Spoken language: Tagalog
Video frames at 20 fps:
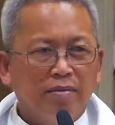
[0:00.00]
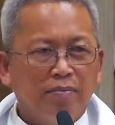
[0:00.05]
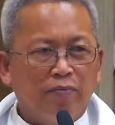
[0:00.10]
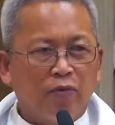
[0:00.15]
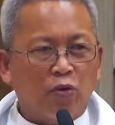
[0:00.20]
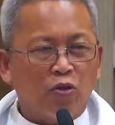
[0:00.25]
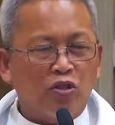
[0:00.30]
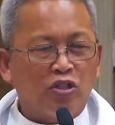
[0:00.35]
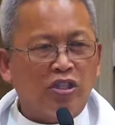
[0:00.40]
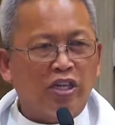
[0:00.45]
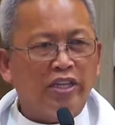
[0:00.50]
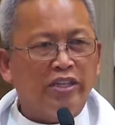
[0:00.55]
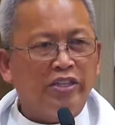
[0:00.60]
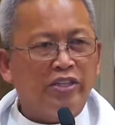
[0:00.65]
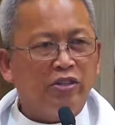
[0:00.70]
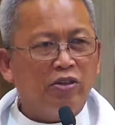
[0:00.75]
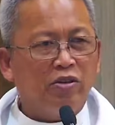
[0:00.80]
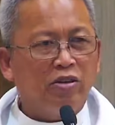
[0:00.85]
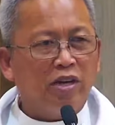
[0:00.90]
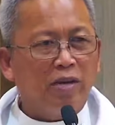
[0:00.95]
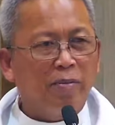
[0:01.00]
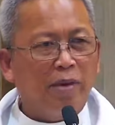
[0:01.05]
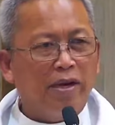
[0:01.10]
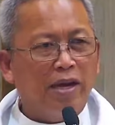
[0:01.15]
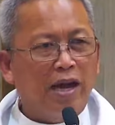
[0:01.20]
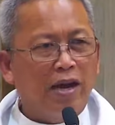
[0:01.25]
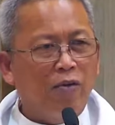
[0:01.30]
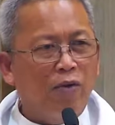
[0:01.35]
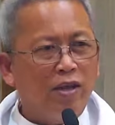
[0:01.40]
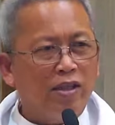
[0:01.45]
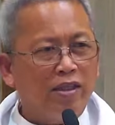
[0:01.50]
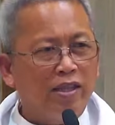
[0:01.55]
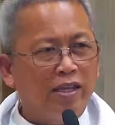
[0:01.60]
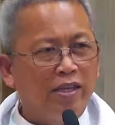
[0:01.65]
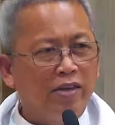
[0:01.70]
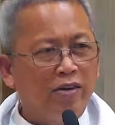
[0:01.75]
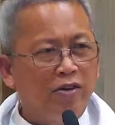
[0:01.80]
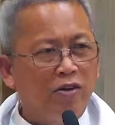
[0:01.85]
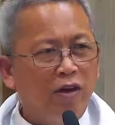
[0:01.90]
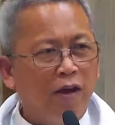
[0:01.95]
Prostration ray madawat
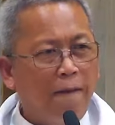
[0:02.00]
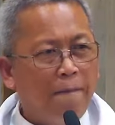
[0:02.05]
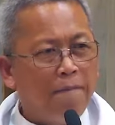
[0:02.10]
ninyo.